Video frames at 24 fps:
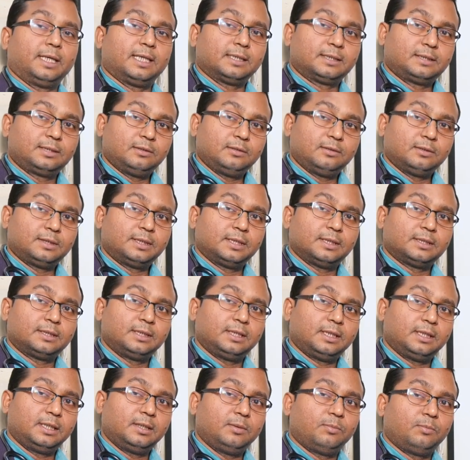నెక్స్ట్
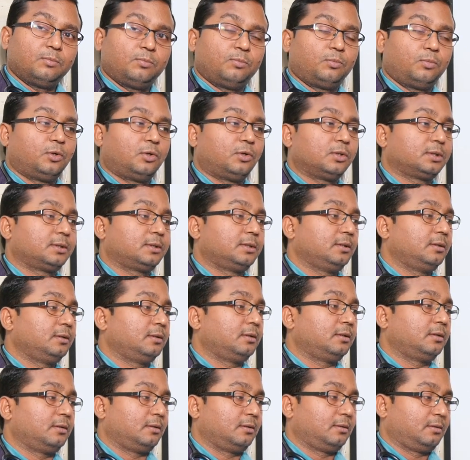వచ్చేసి పోస్ట్
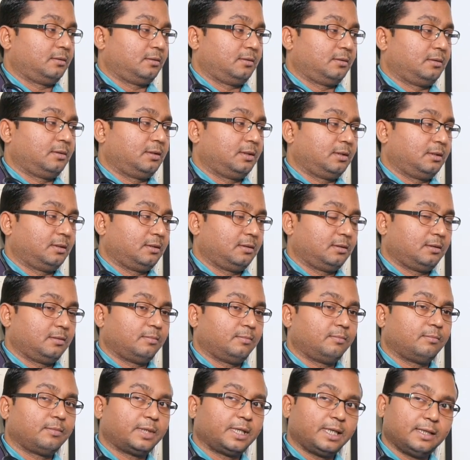
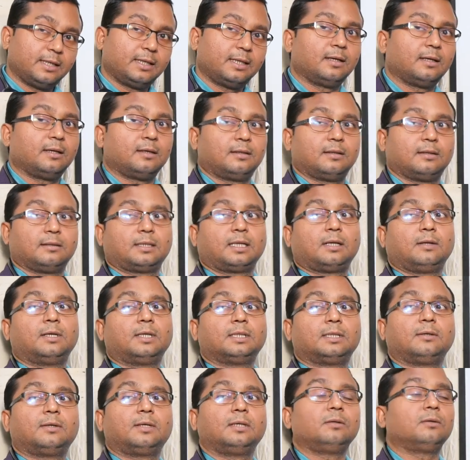మైగ్రేన్ అంటారు
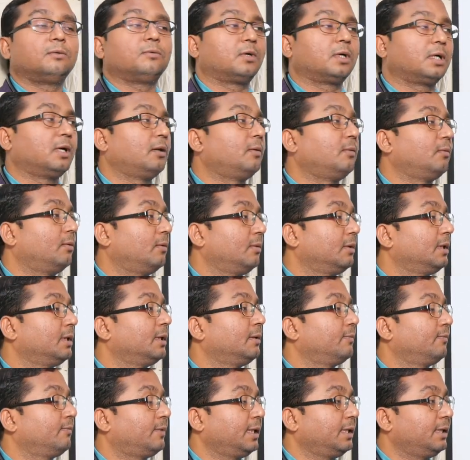తర్వాత వాళ్ళు ఒక
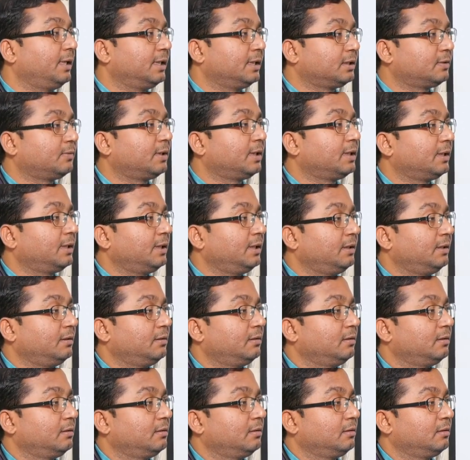ఫైవ్ డేస్ వరకు
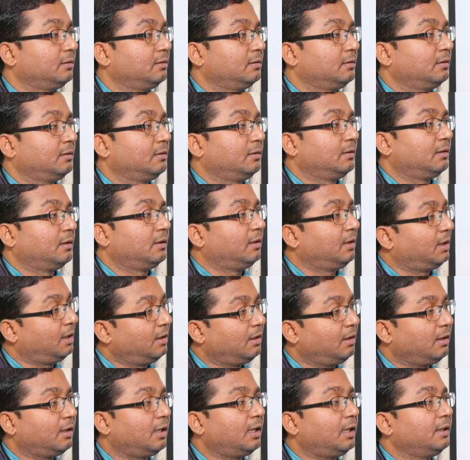
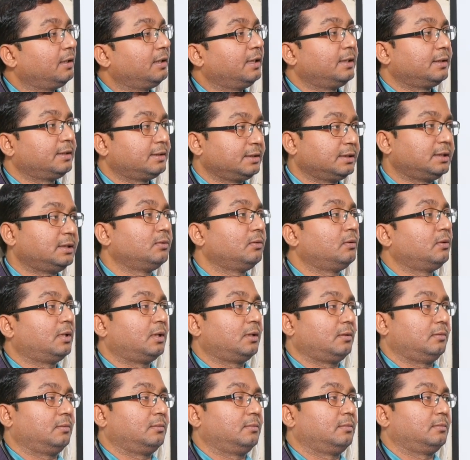డల్గా నీరసించి
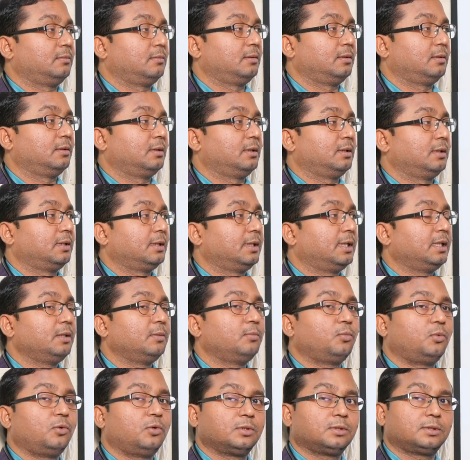ఉంటారు ఓకే
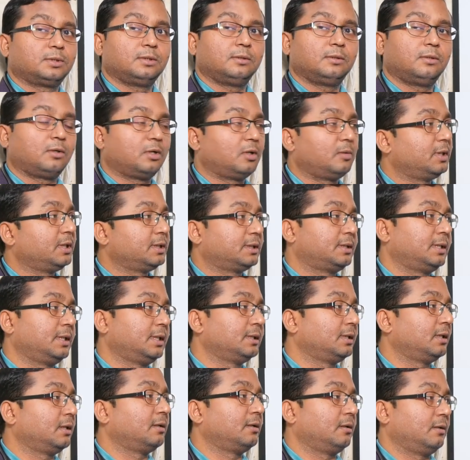దాన్ని పోస్ట్ డ్రోమల్
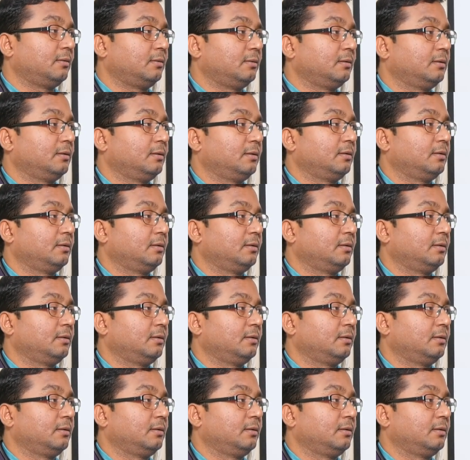స్టేజ్ అంటారు